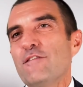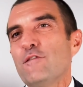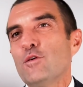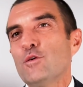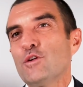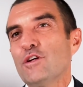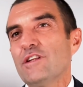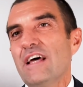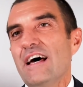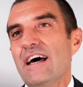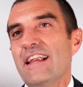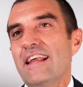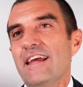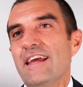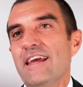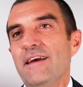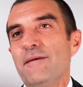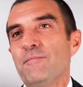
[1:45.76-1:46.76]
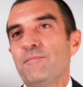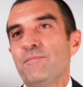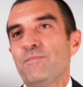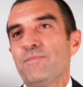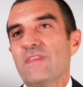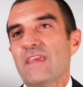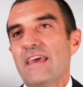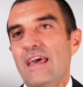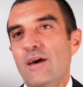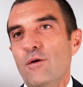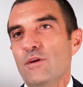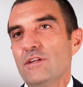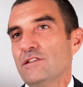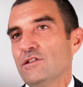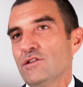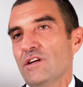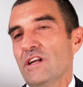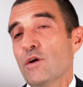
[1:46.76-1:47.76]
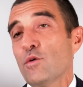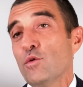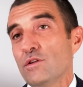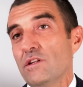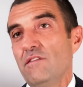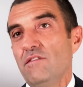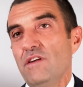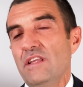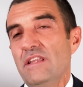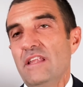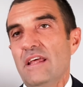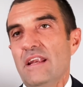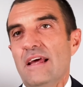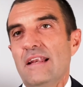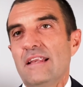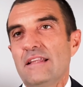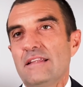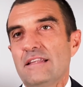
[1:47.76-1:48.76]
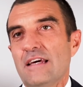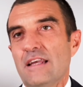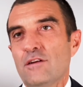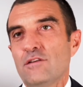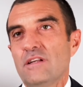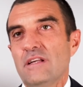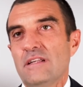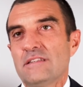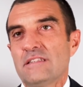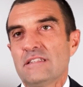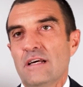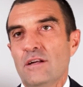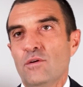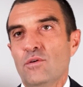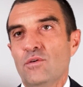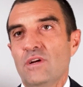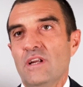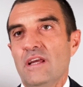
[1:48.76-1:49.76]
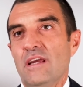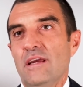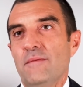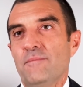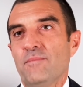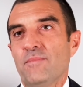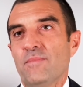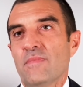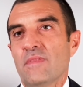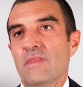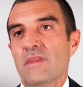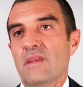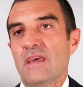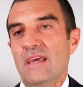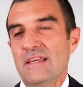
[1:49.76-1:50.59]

che ha voluto dare mh, Eurizon e condividere all'interno del salone mh,